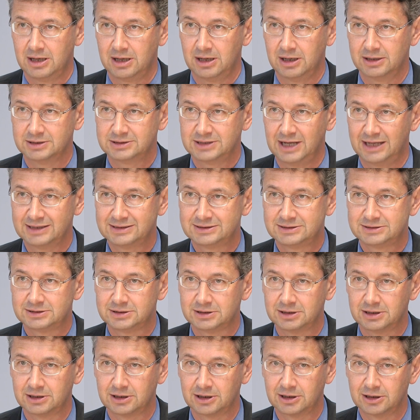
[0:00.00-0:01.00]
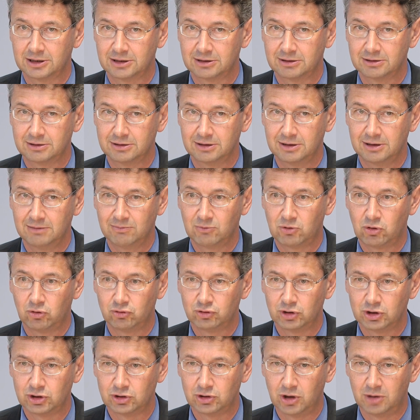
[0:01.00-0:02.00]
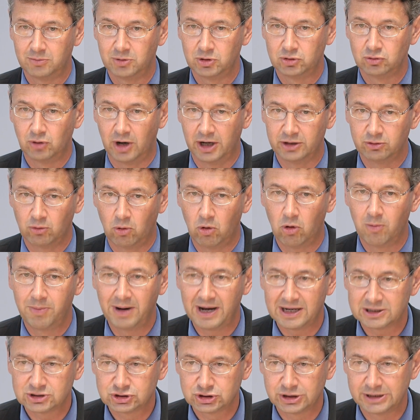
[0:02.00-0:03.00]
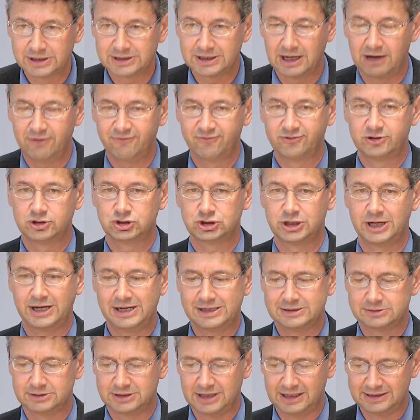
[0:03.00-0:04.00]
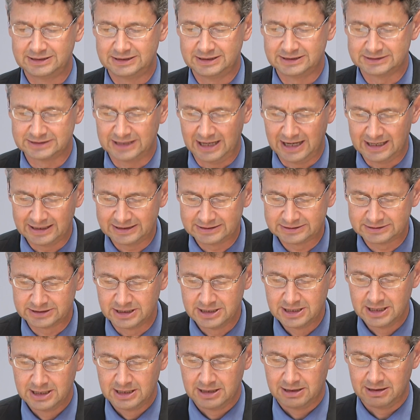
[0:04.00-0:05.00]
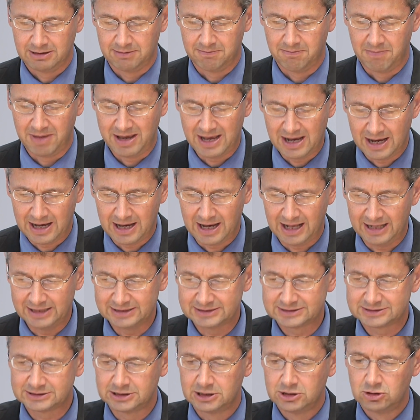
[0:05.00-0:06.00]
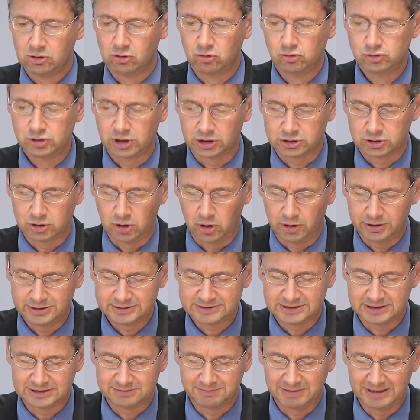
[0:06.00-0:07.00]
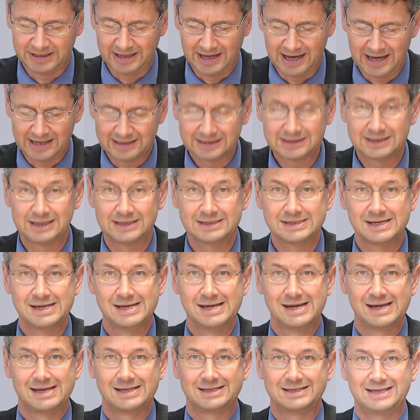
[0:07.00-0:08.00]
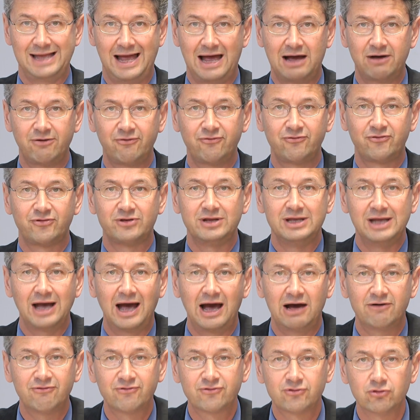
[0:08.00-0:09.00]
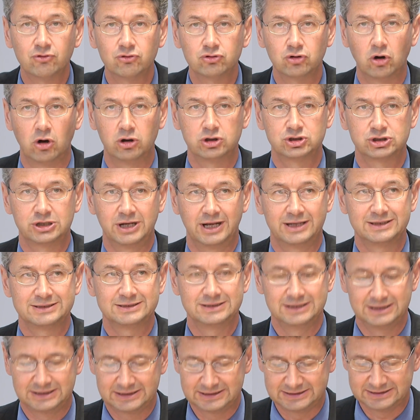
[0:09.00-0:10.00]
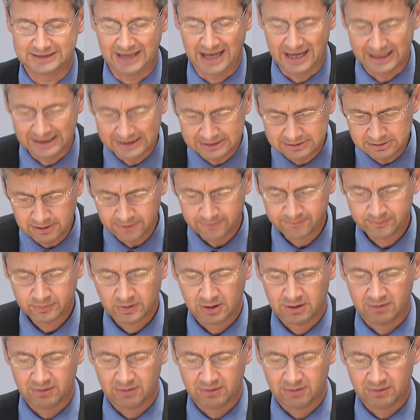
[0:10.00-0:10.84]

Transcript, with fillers: Es hat äh, im Grunde genommen nur ein Obachtsschild aufgestellt und hat gesagt, mehr als 190 Milliarden darf die Haftung Deutschlands nicht sein.